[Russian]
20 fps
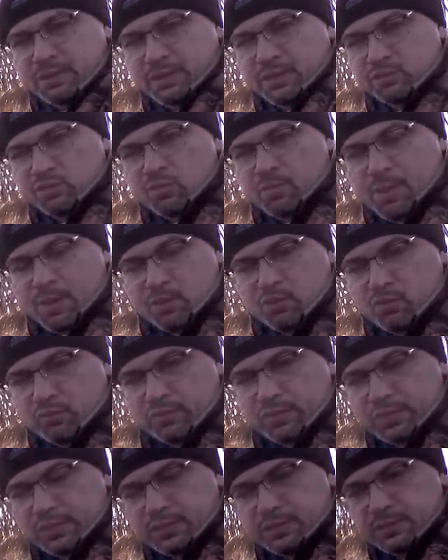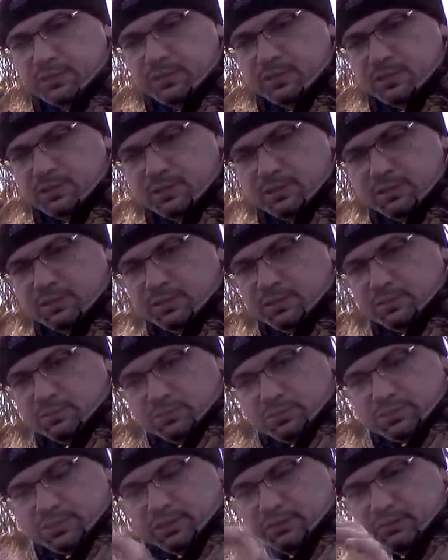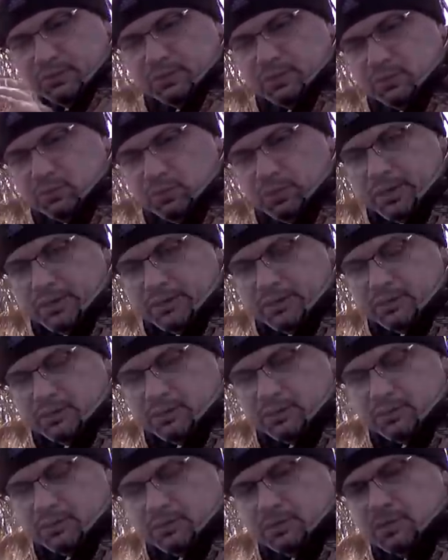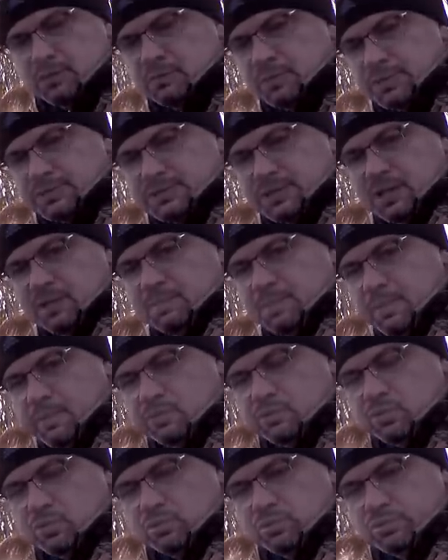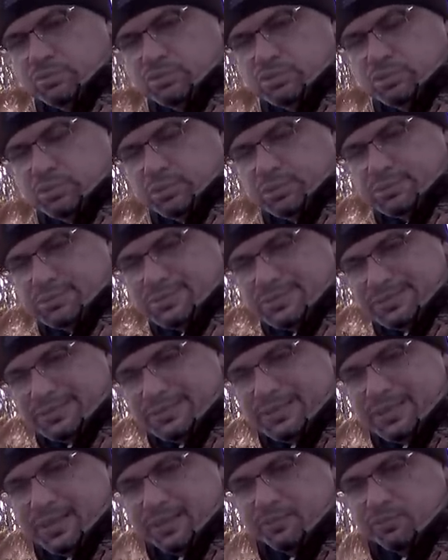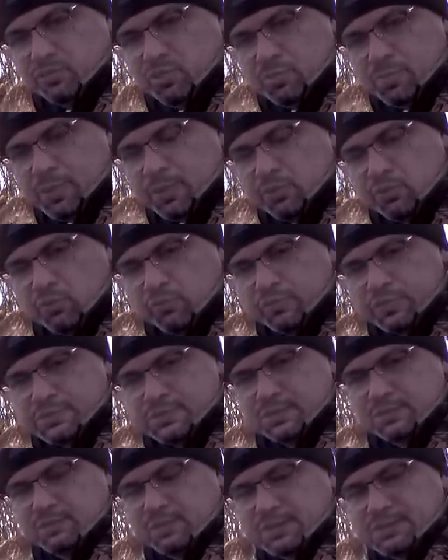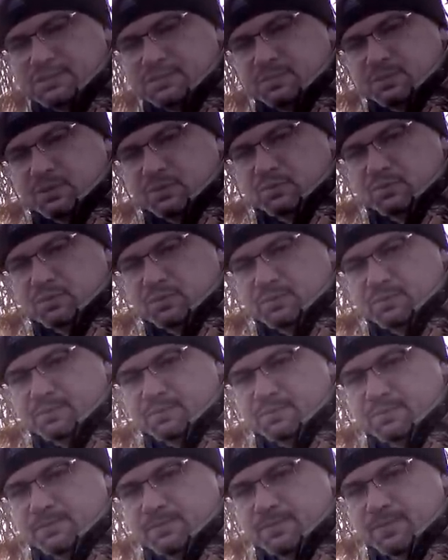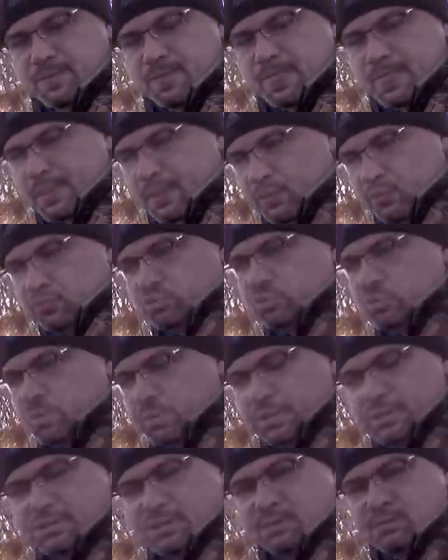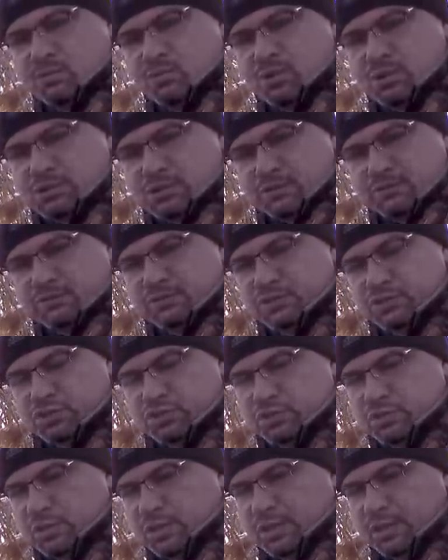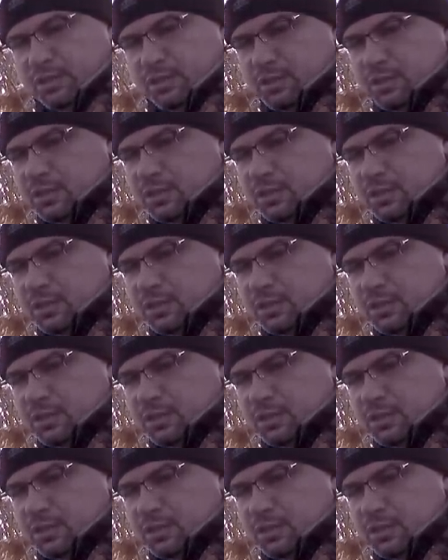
ни одной поклевки словил на 0,1, поставил поводок 0,14. Ни одной поклевки за 20 минут. Куча перезабросов, тишина.